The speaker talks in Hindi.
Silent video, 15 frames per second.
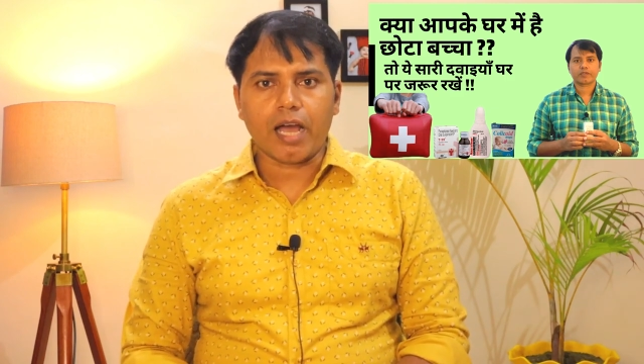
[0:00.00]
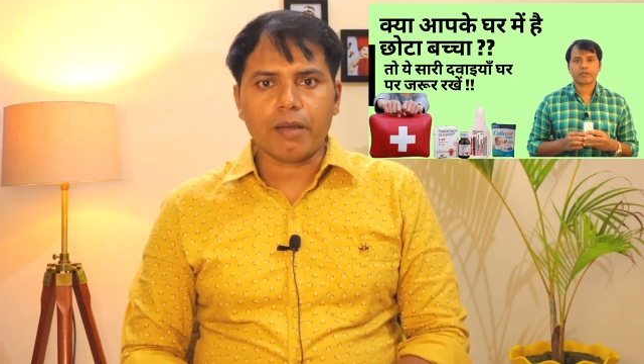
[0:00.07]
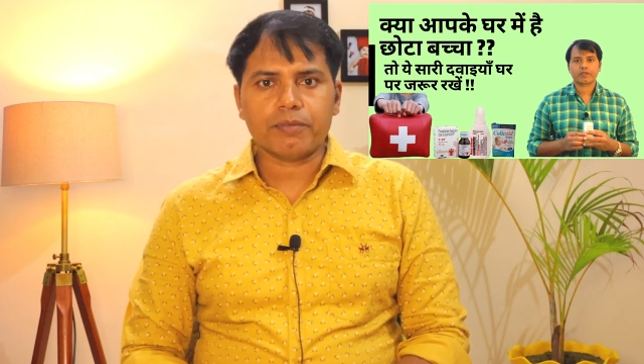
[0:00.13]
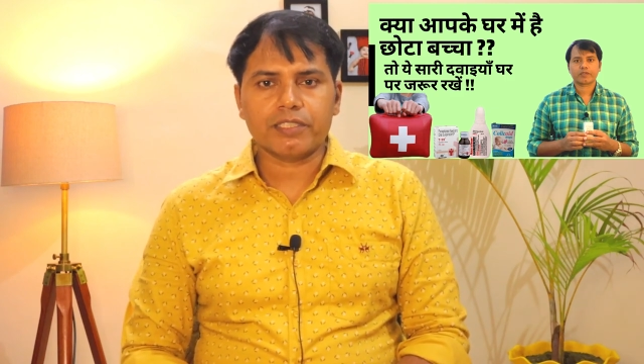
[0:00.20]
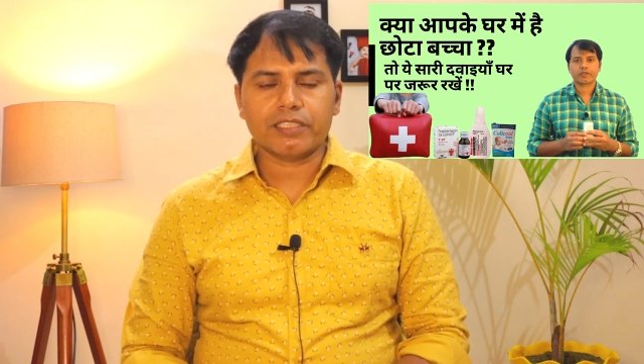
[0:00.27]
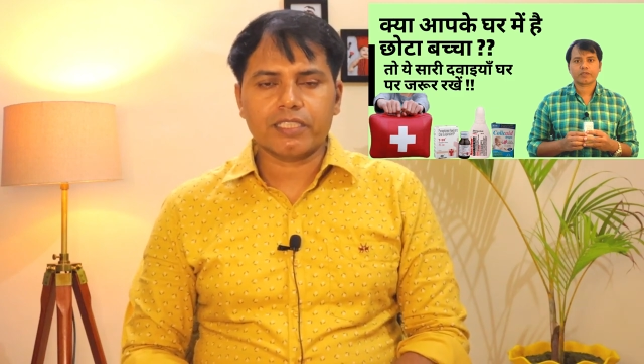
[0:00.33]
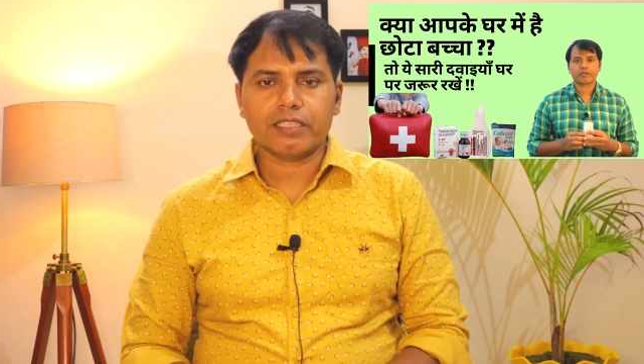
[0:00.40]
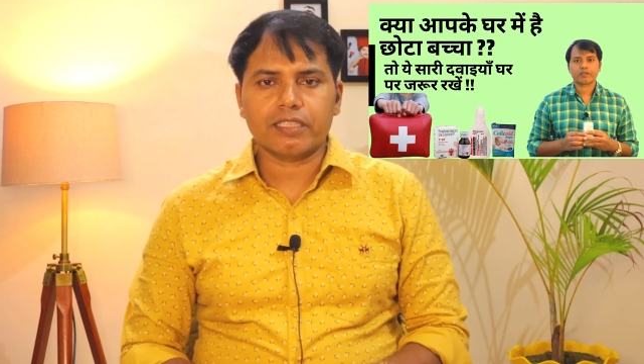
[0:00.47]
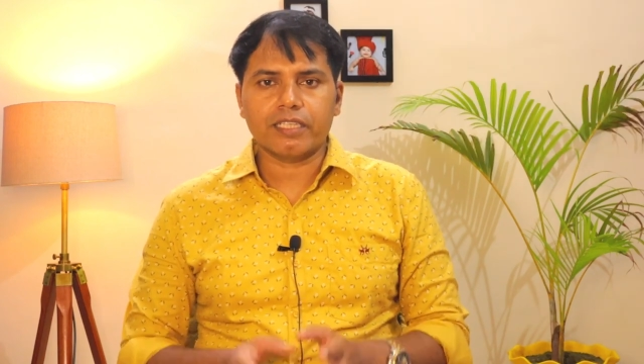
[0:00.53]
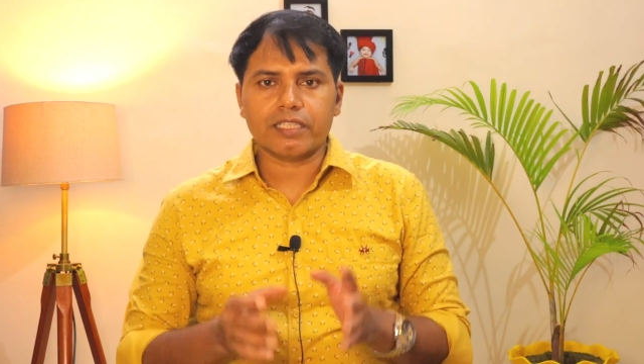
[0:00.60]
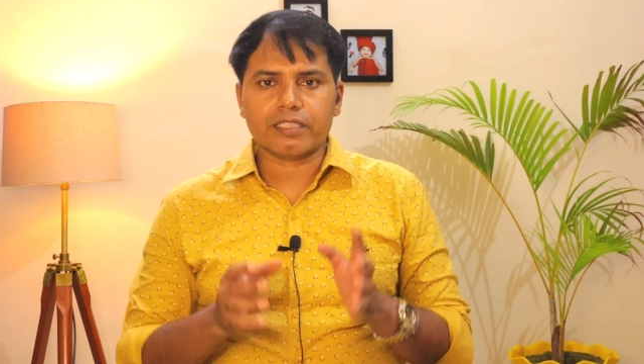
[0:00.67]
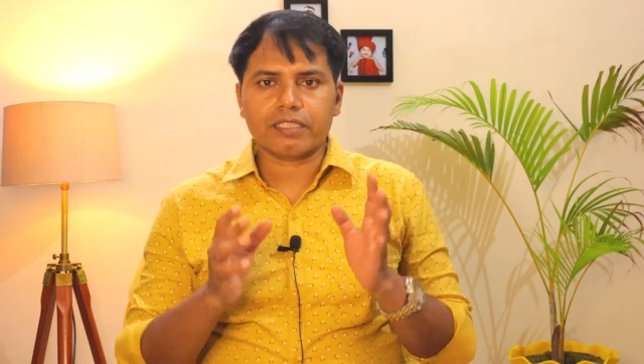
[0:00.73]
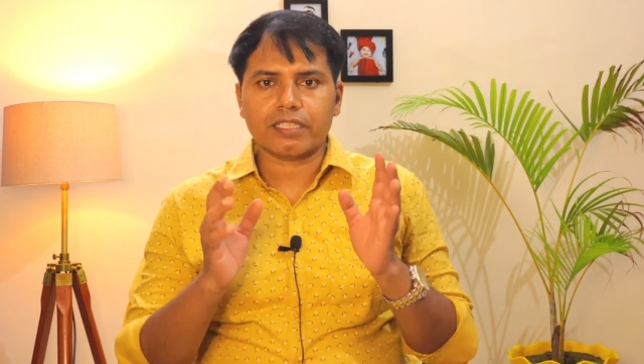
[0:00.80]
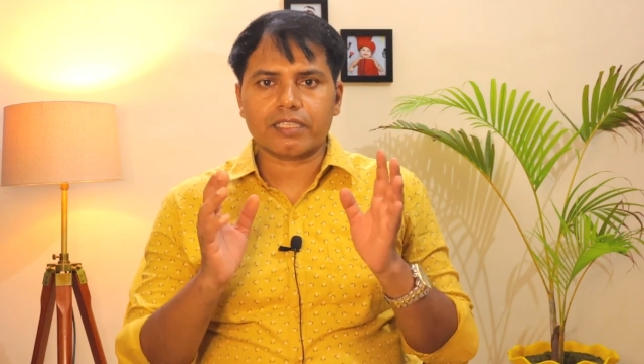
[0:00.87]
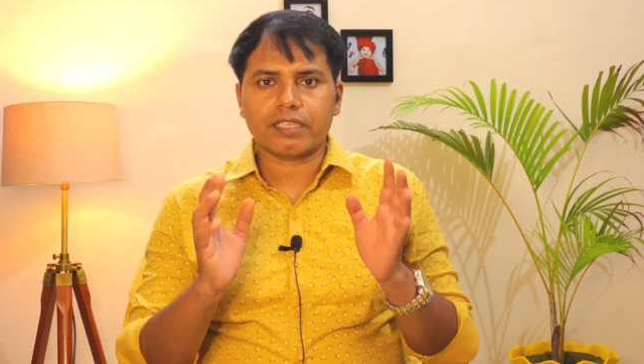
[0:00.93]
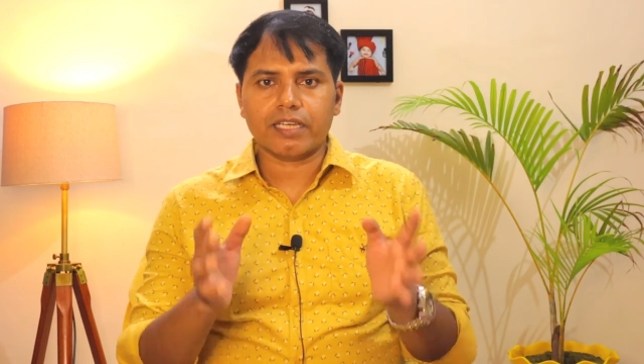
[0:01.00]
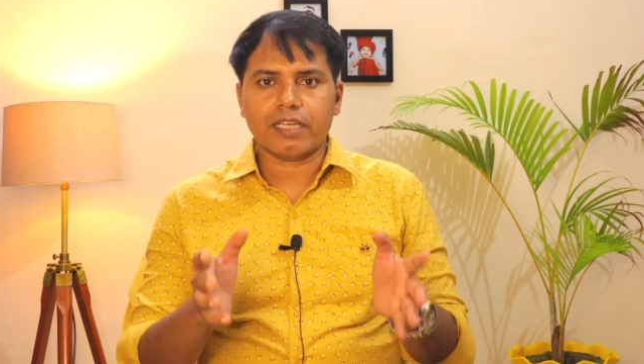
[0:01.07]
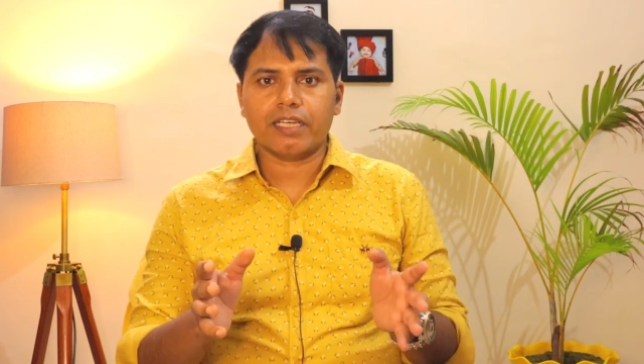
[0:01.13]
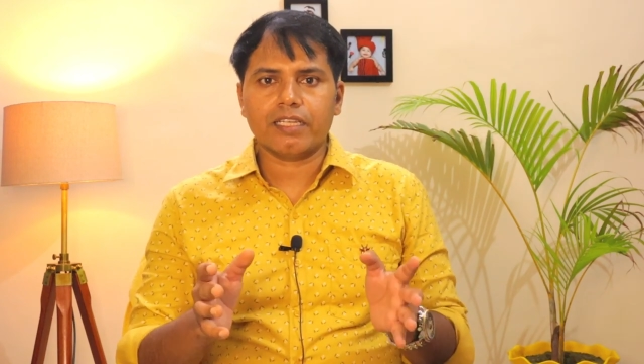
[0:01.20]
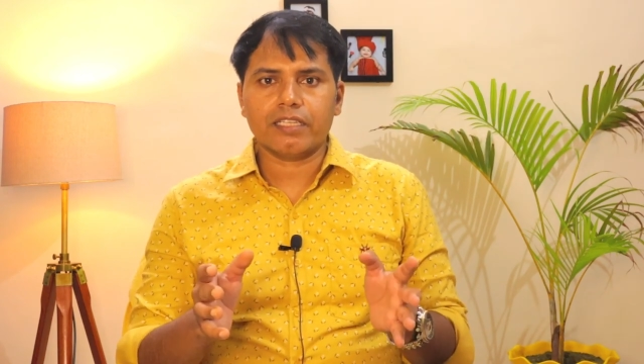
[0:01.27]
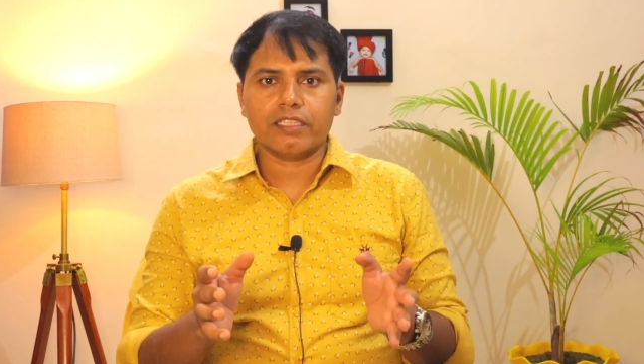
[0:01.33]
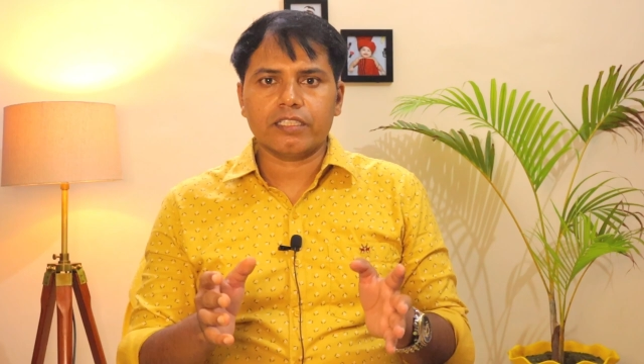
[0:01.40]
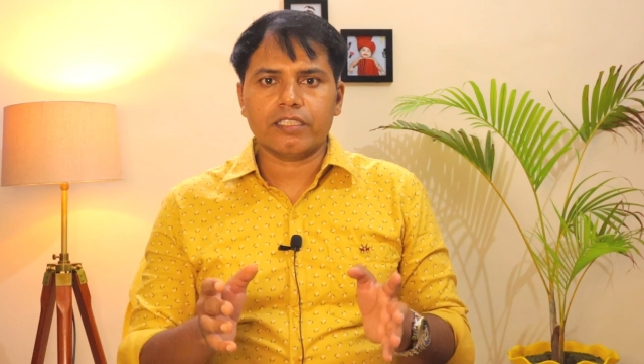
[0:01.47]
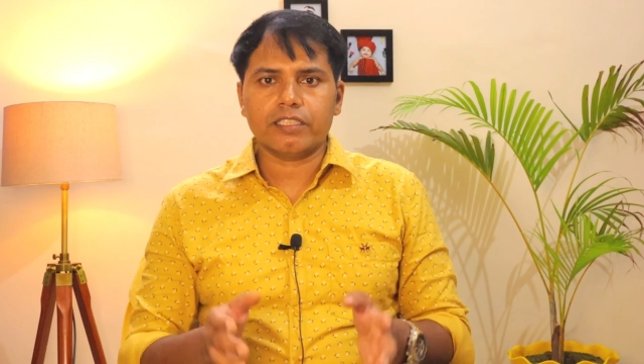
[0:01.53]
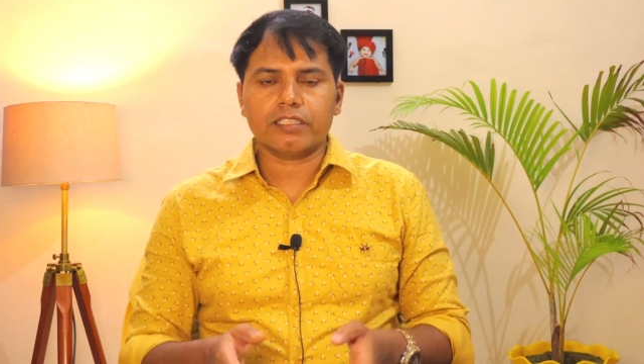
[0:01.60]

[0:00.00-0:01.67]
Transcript: आप इसे देख सकते हैं